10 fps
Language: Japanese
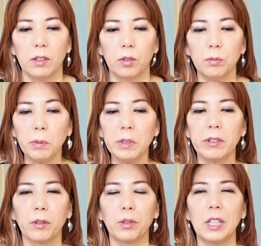今まで
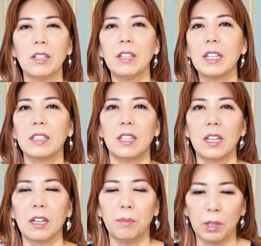は家の中で
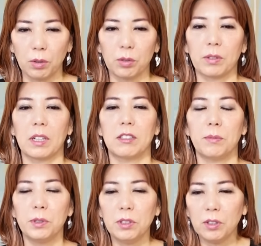ね頑張ろうとか、
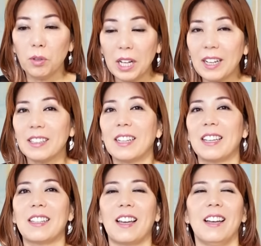自分の中だ
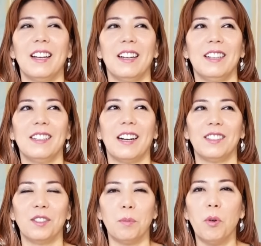けで
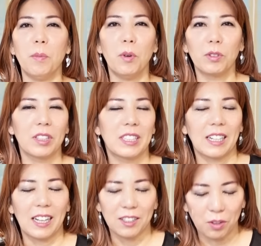悶々とした
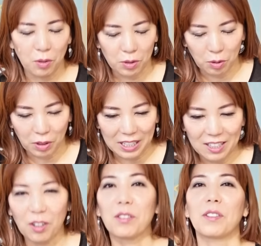感情を消化
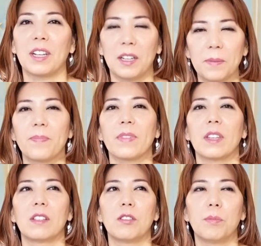しようとか、
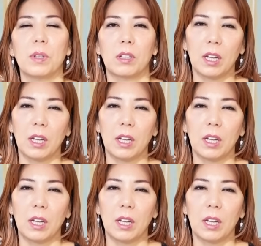例え